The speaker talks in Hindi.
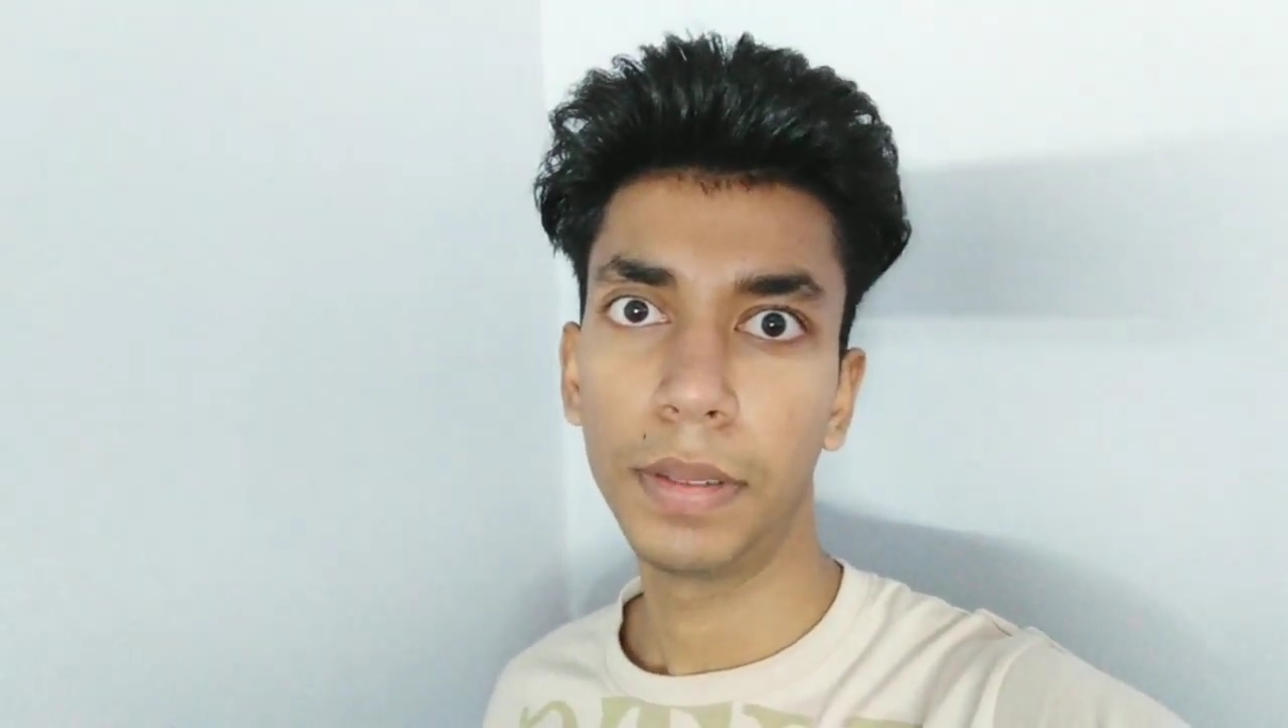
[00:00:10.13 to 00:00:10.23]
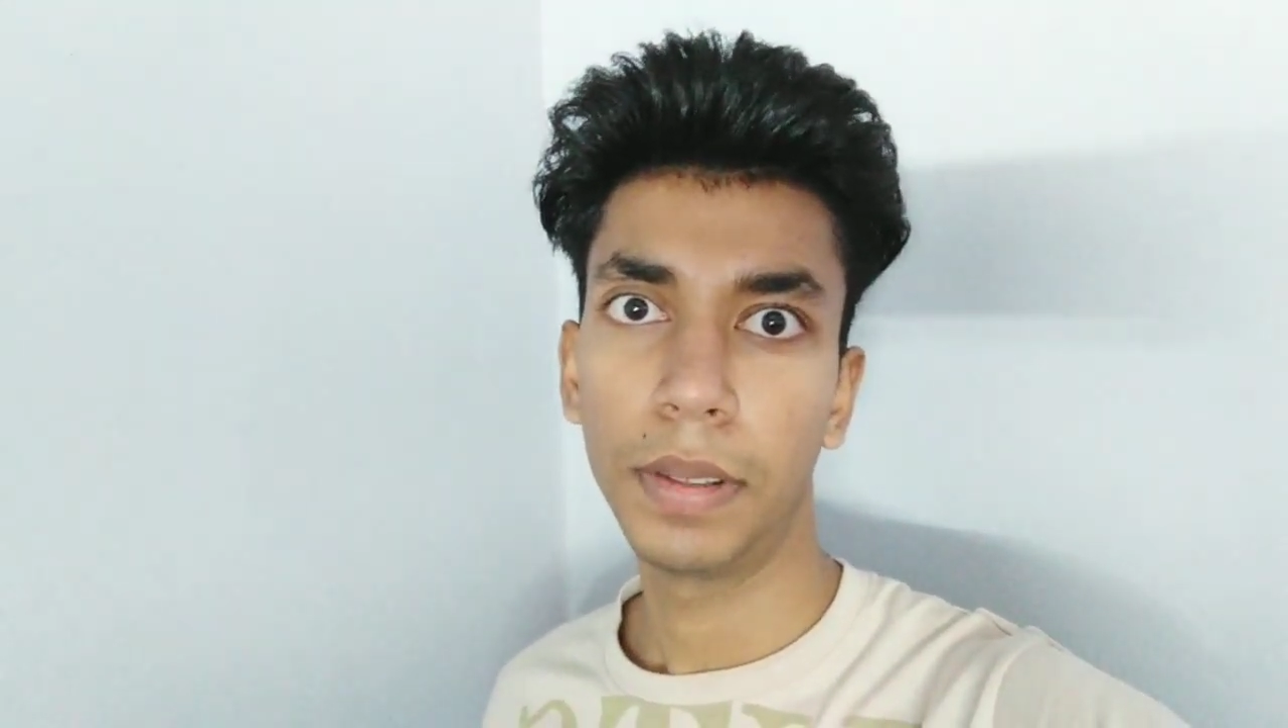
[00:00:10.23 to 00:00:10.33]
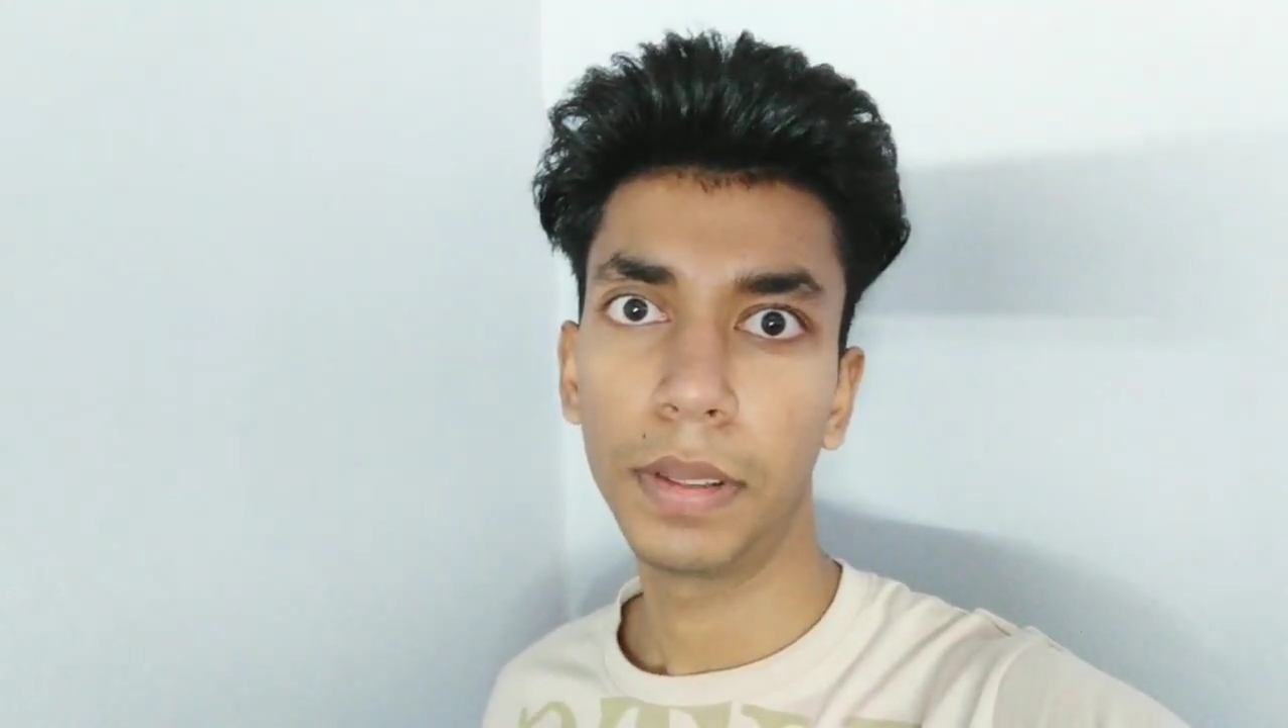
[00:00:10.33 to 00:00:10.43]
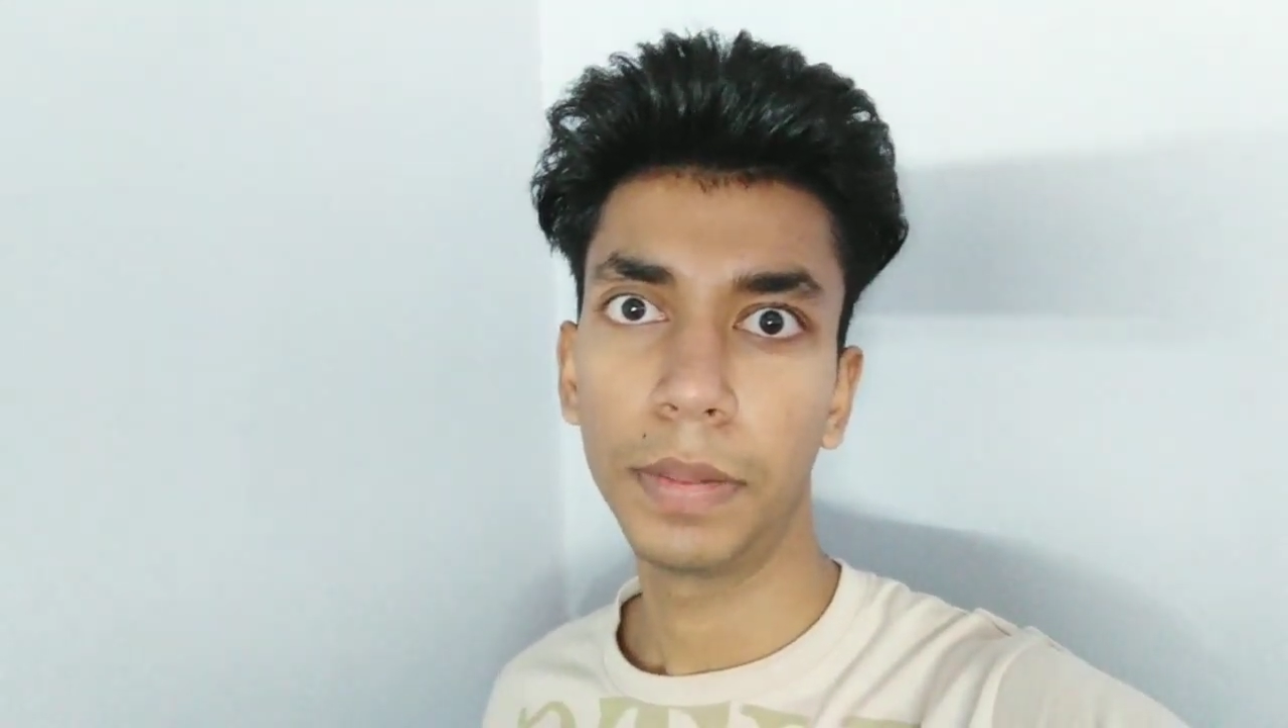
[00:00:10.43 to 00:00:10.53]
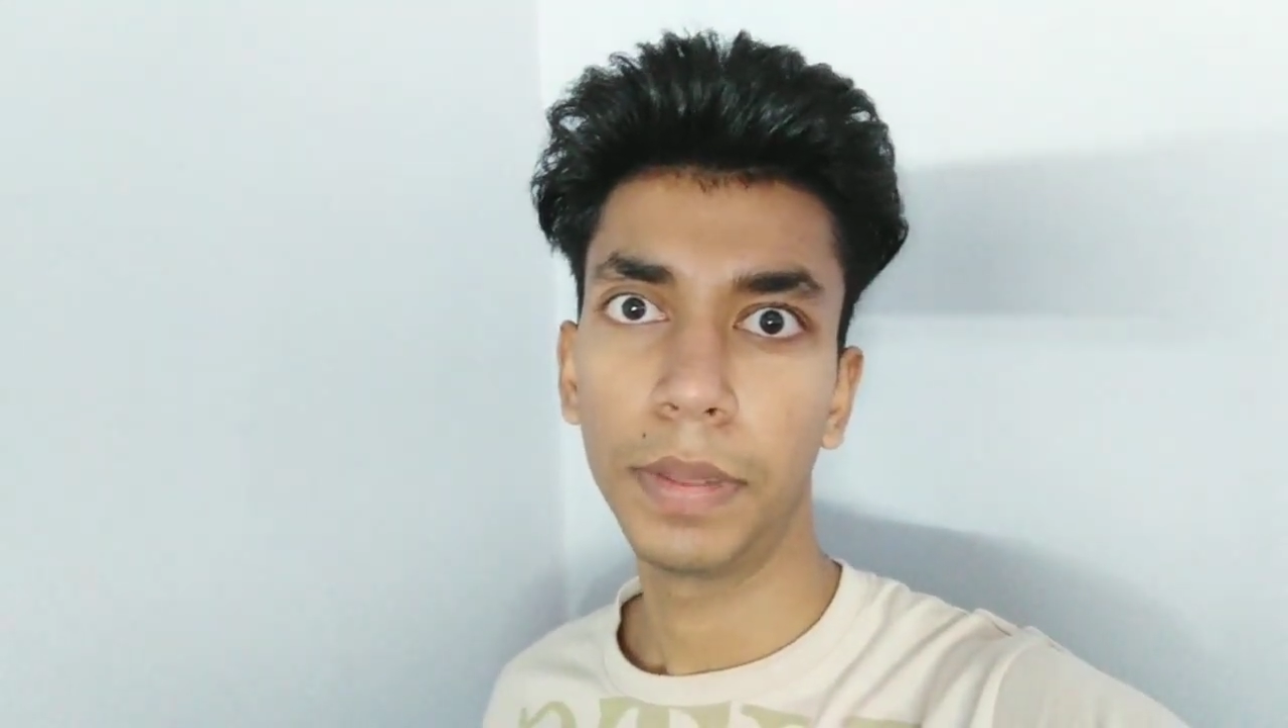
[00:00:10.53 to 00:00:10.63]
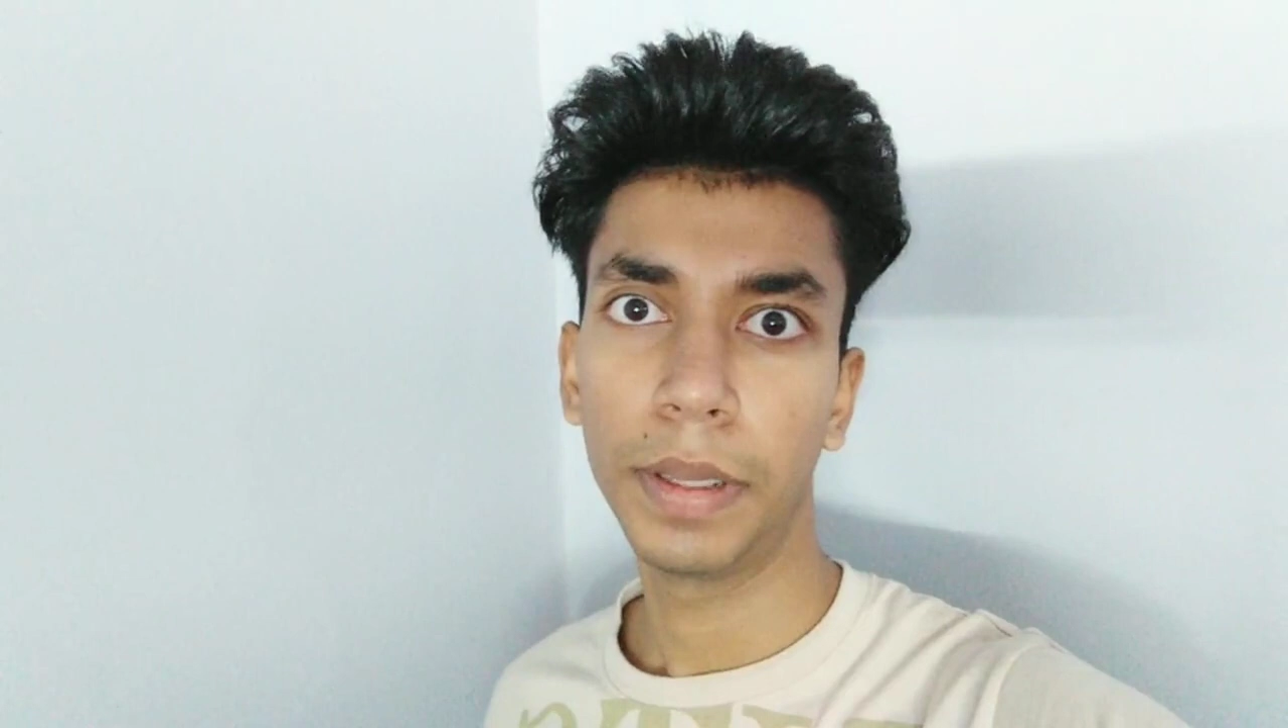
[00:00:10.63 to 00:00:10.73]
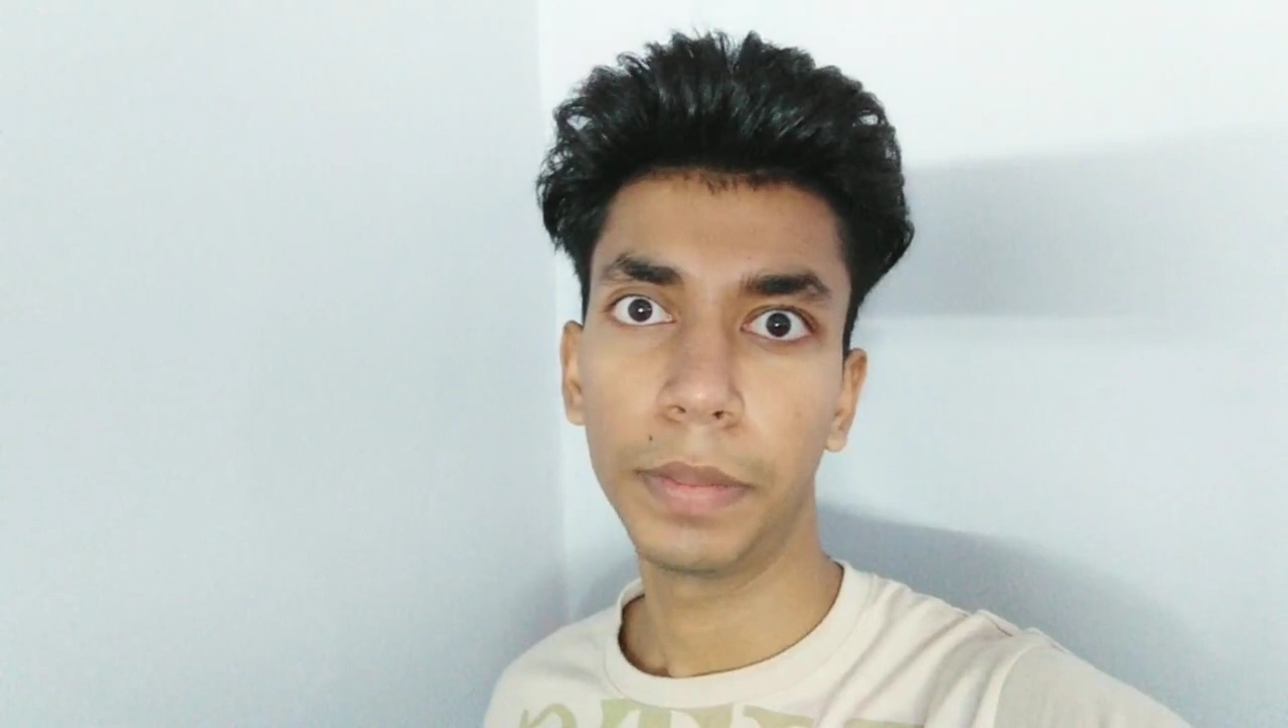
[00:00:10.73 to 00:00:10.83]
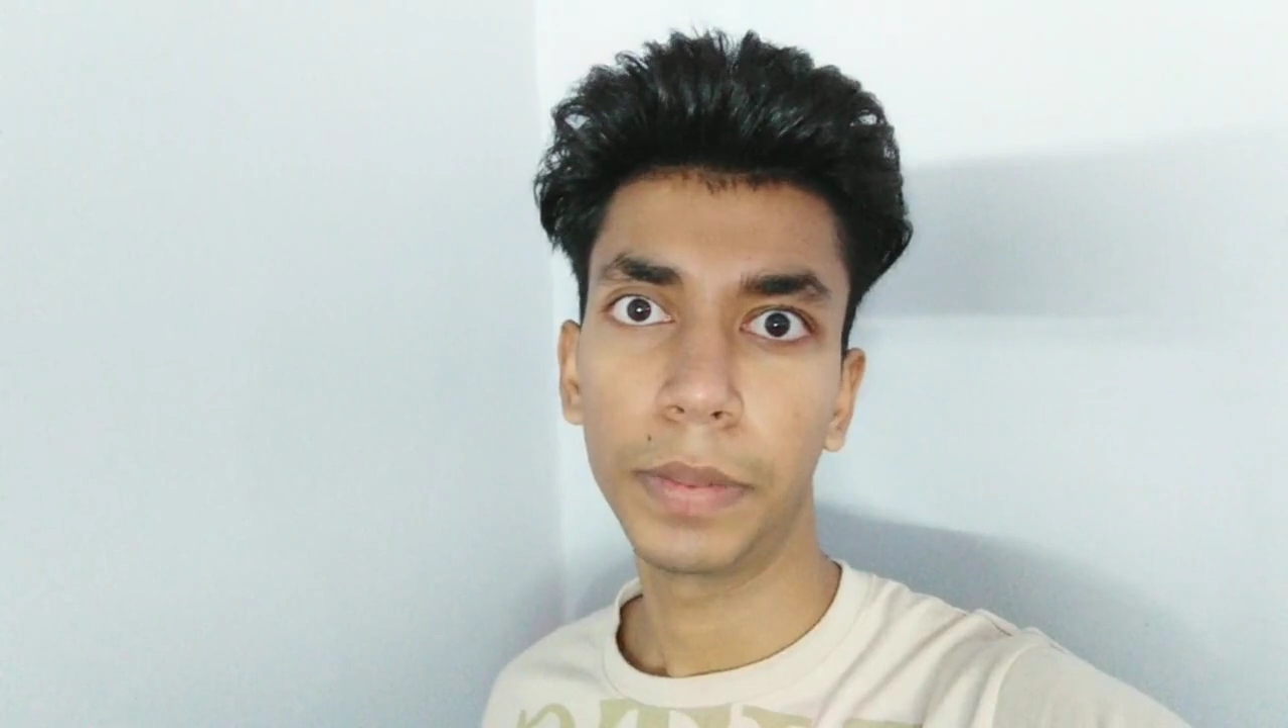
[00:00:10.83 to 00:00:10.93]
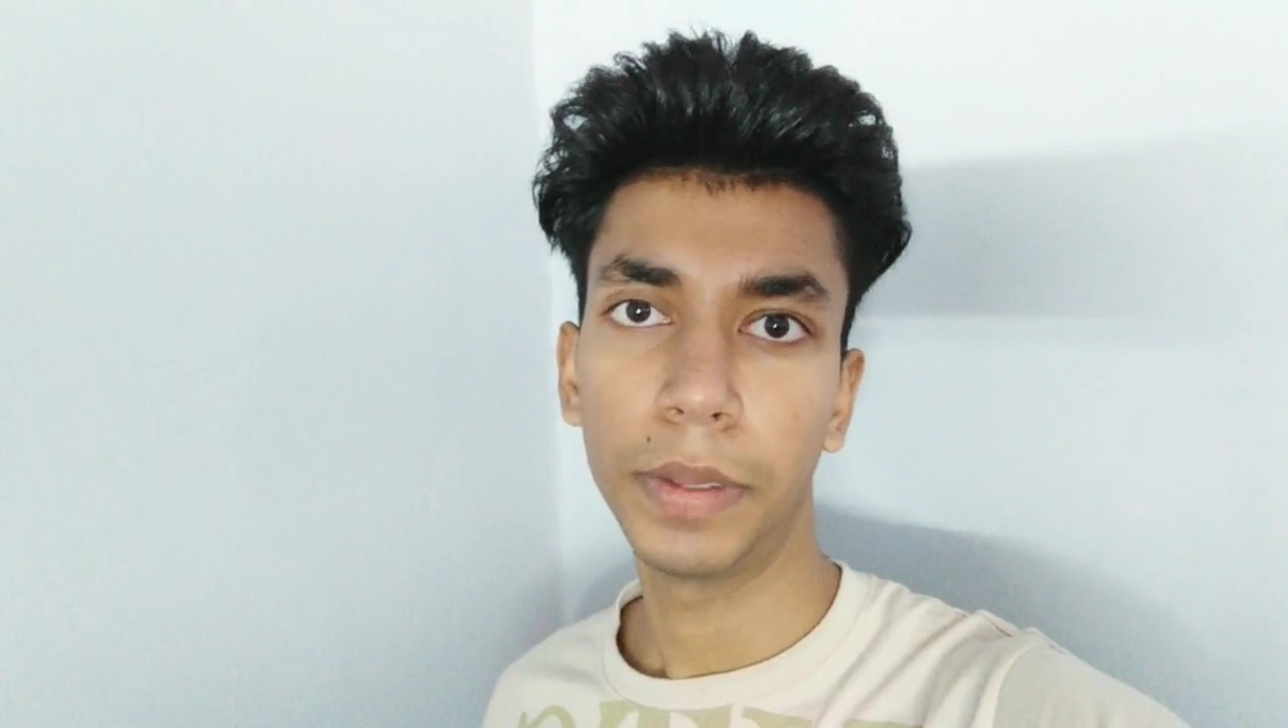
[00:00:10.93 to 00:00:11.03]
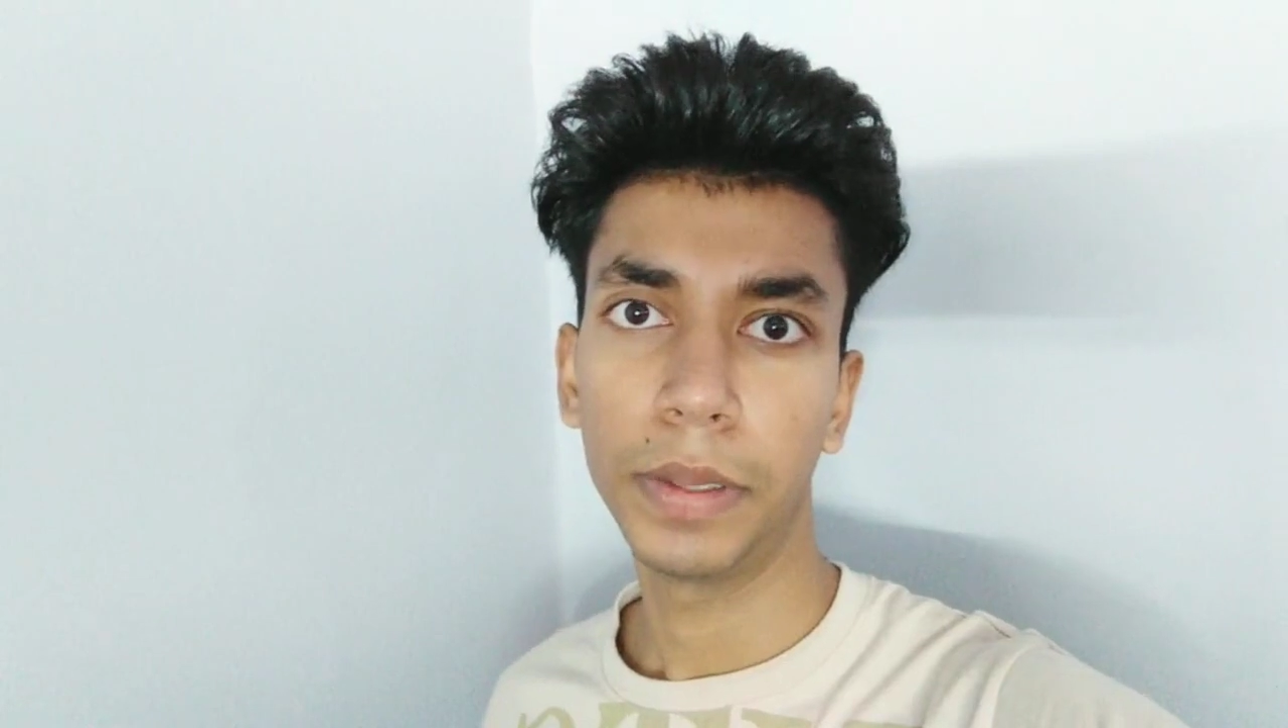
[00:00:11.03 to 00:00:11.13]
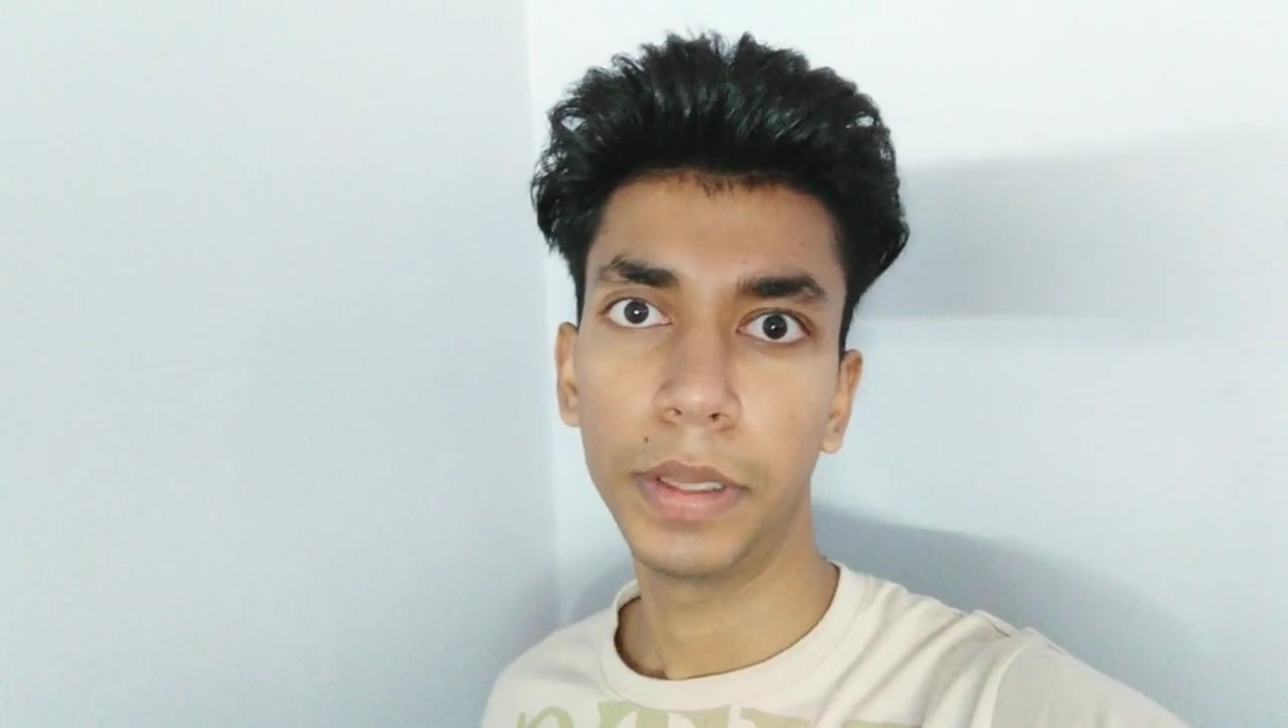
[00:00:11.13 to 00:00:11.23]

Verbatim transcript: ब्लॉग में आपको